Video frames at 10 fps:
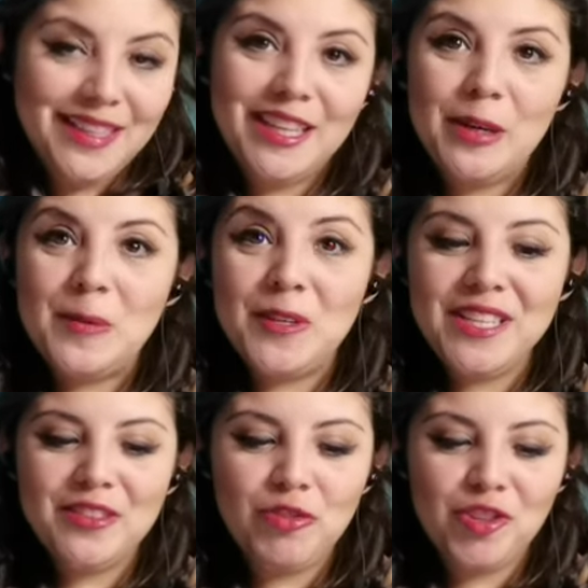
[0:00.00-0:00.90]
Qué
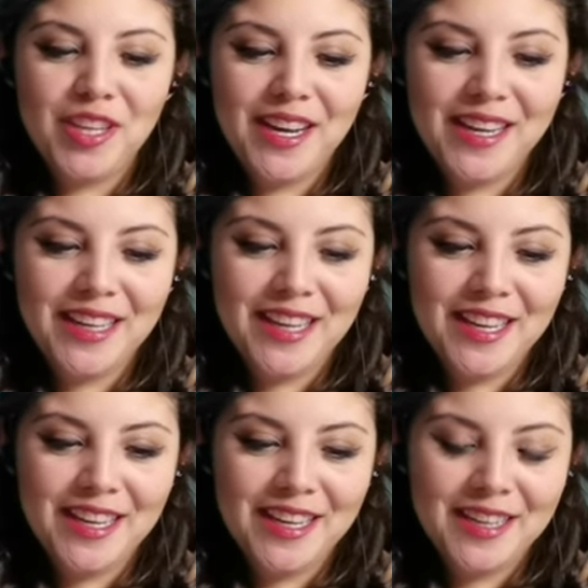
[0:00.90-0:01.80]
bonito
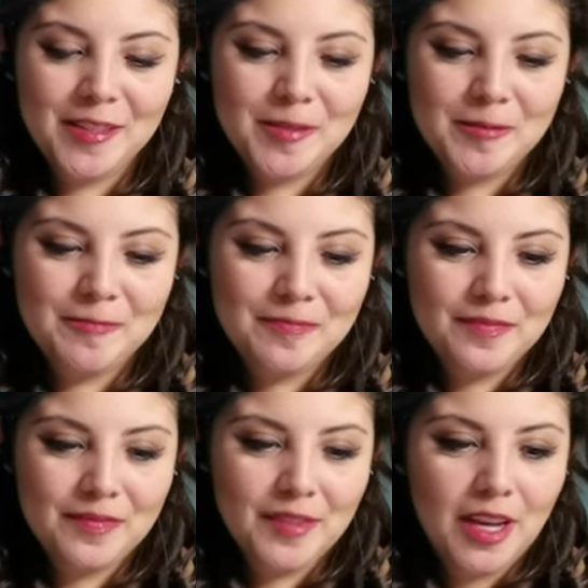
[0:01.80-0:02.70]
traje.
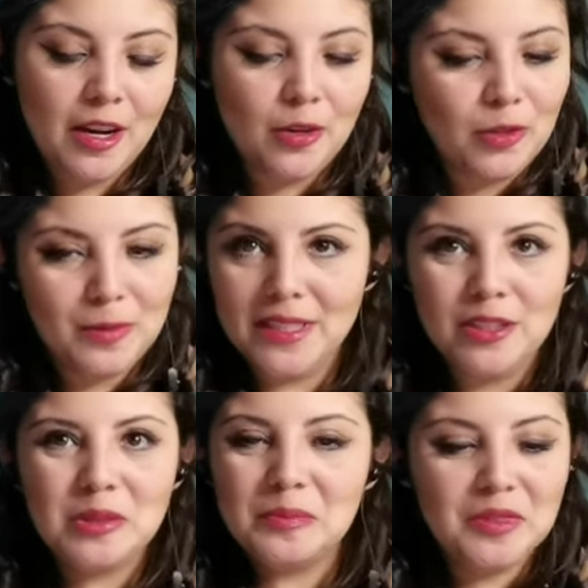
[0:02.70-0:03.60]
Ah,
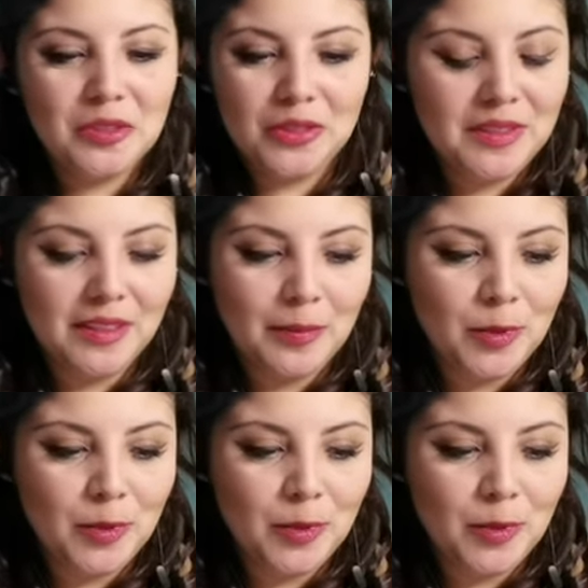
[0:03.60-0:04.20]
olvídenlo, no está tan